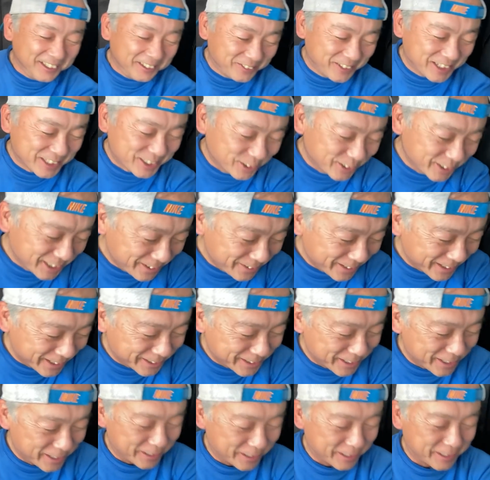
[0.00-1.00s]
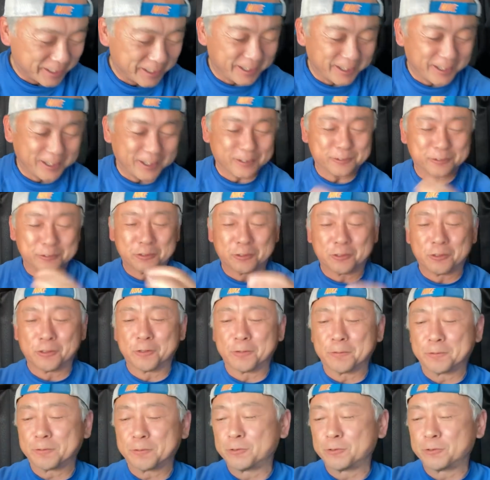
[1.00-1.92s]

まあそんなわけで、えー、っと、